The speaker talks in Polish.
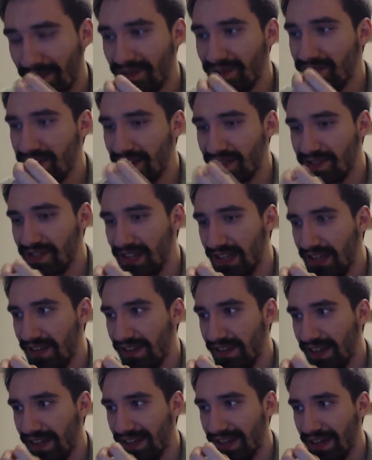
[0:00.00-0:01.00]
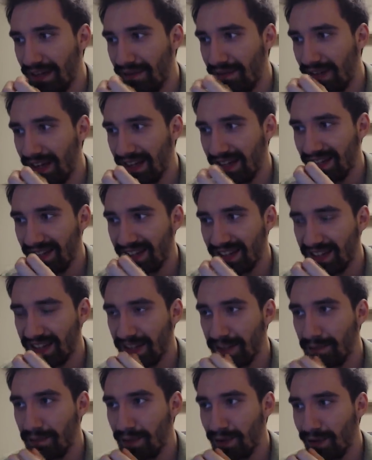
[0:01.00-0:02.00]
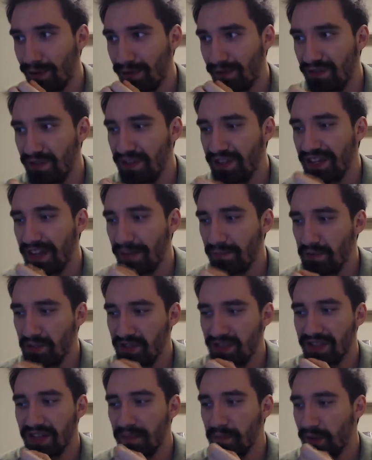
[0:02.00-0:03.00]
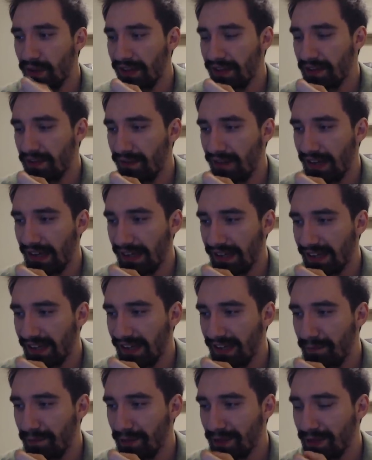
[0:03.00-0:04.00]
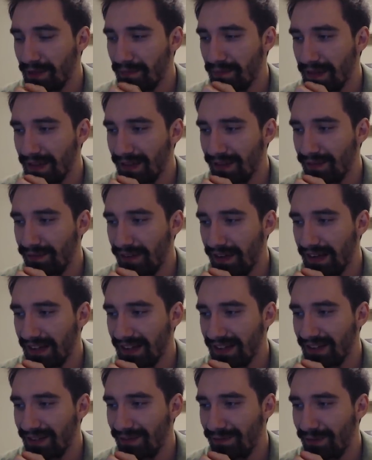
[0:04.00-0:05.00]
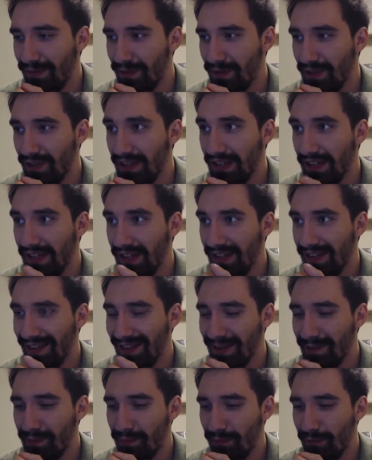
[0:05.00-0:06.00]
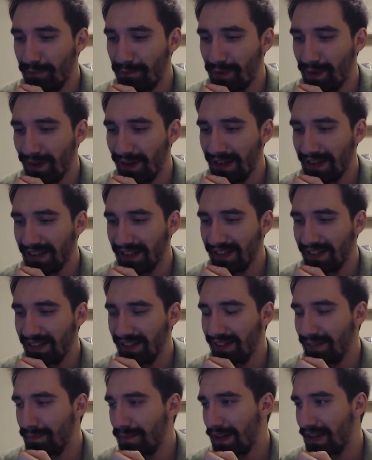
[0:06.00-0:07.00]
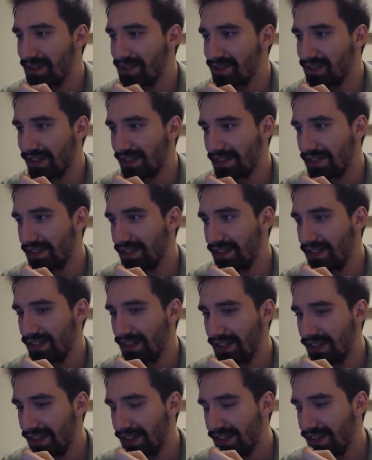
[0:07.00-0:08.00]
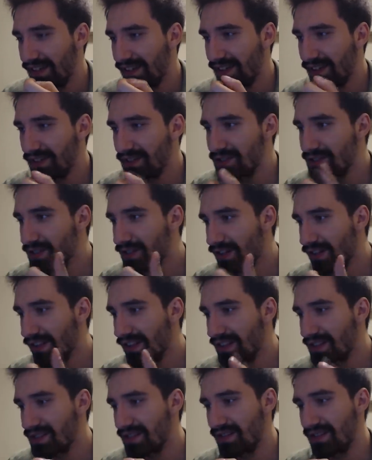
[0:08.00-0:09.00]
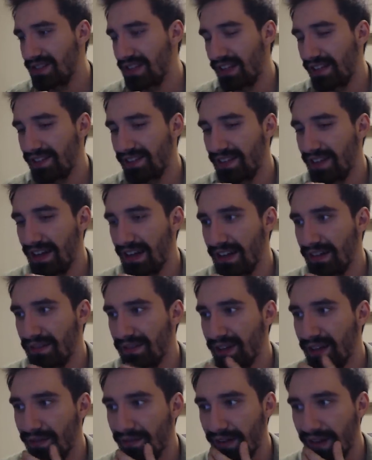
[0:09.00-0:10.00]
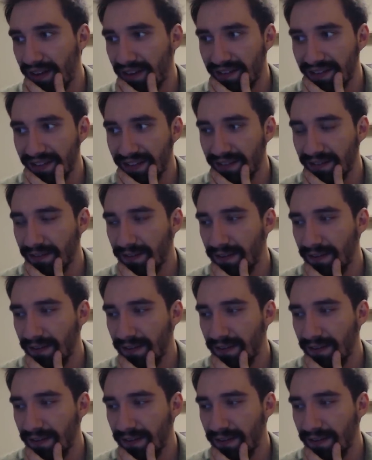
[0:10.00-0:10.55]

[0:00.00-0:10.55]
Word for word: szczerze, jak na walkę takich byków, dynamiczna była ta walka. A potem miałeś walkę dwóch typów, Polak i Malczyński. No i szkoda, że oni tak srali w tej walce.